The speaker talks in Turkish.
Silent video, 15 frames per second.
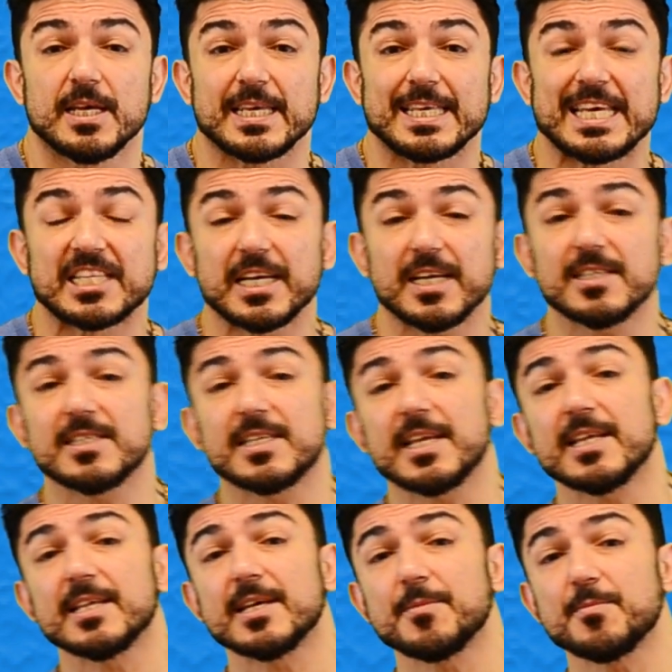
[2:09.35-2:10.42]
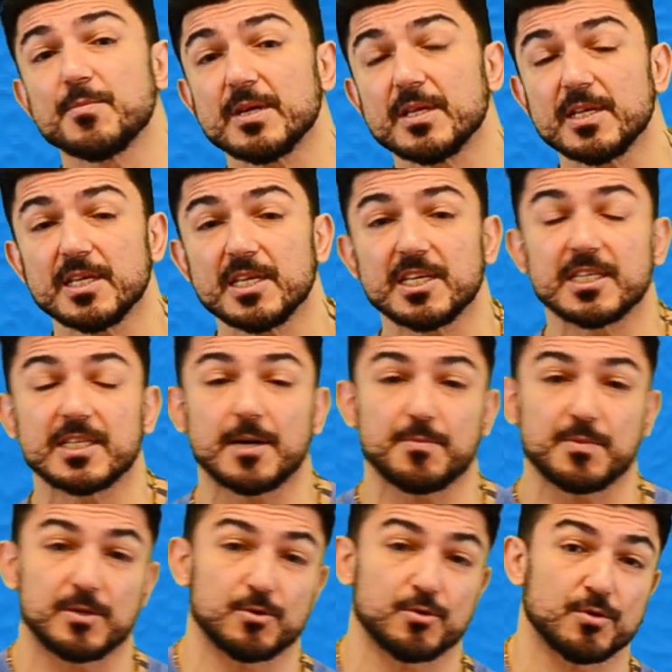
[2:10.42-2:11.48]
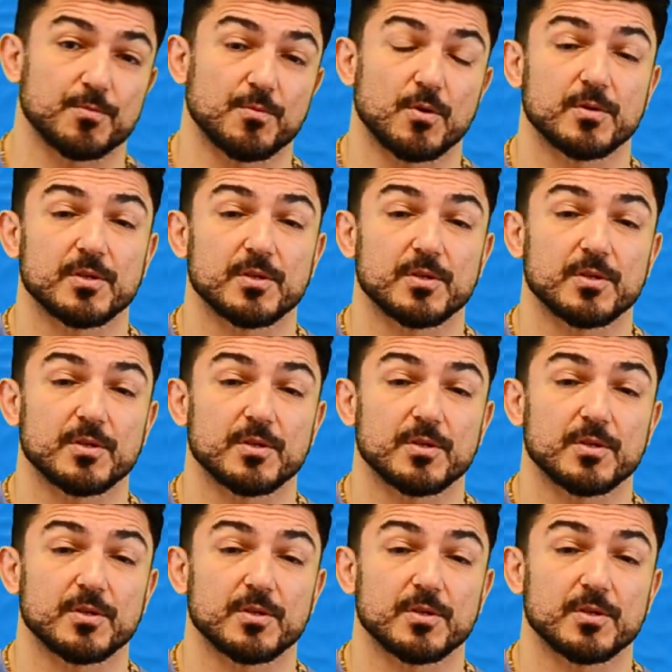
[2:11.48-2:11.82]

Geçen seneden beri kitap yazıyorum.